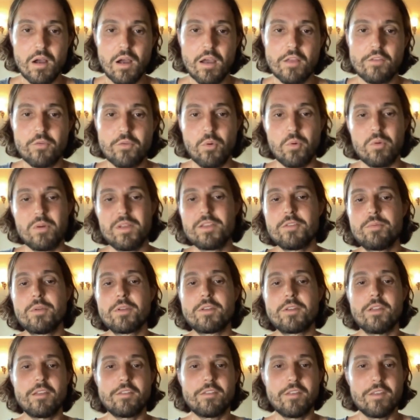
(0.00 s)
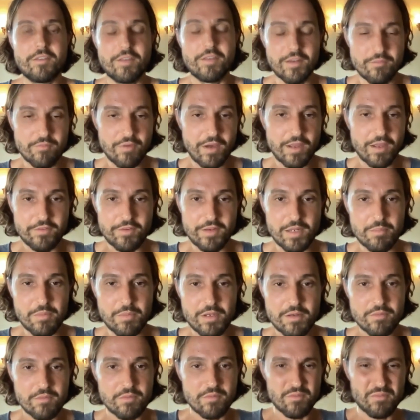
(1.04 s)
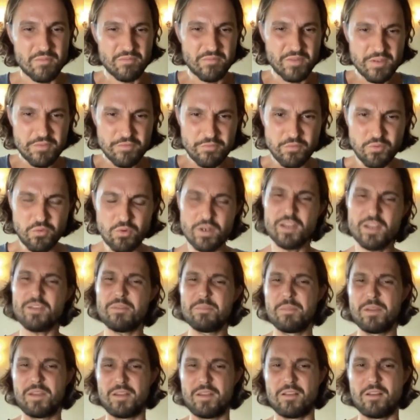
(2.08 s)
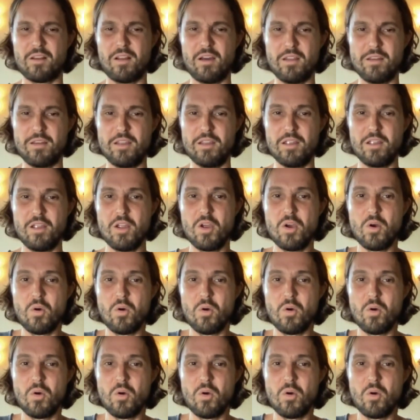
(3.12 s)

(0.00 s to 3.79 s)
Also, ich würde das als Hinweis nehmen, wie fühle ich mich gerade?